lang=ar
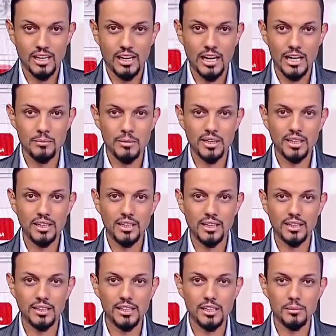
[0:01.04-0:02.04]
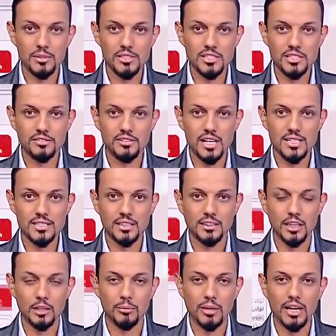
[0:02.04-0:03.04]
المرحلة الأخيرة من استفتاء
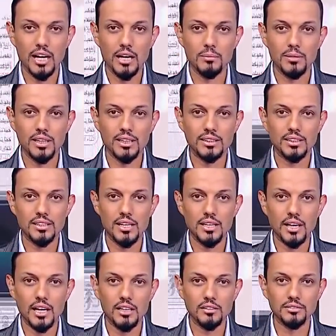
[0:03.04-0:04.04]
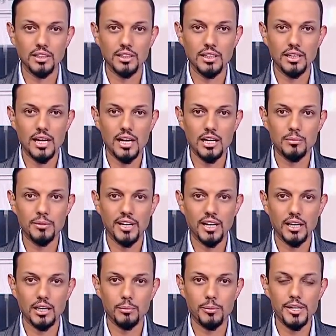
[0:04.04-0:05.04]
صدى الملاعب لاختيار أفضل لاعب
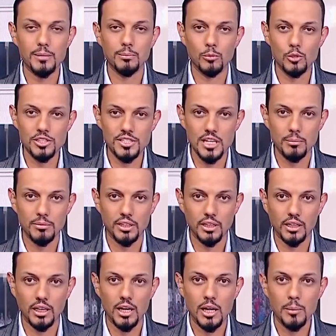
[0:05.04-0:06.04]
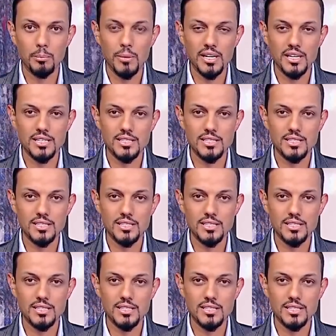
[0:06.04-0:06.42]
عربي مستمر بين